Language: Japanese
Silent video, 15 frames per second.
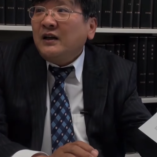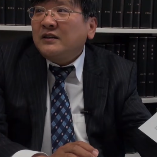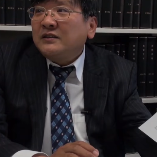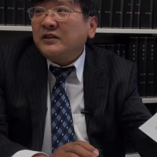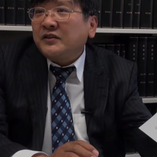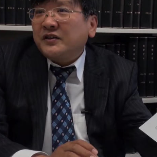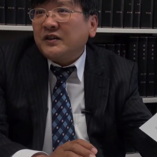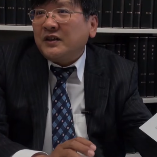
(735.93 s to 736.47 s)

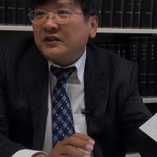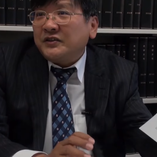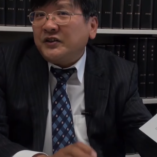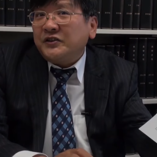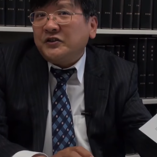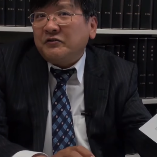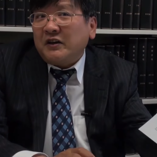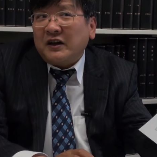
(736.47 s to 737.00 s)
ですから
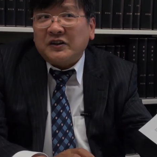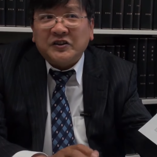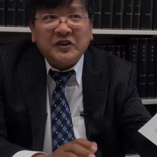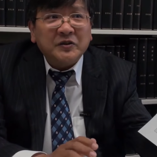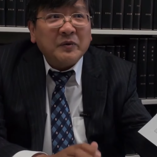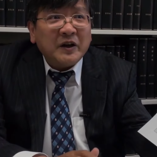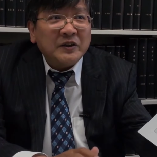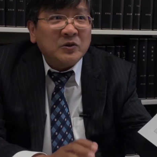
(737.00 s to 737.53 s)
陳寿は
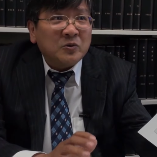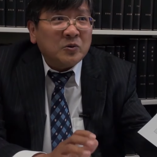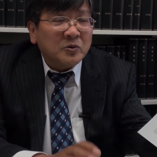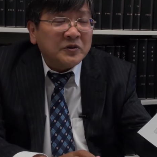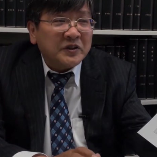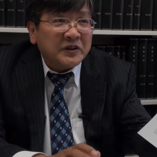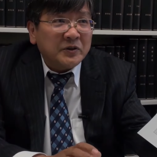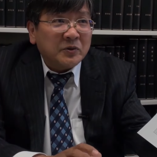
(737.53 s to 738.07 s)
芝居の
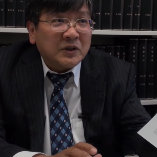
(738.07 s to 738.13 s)
功績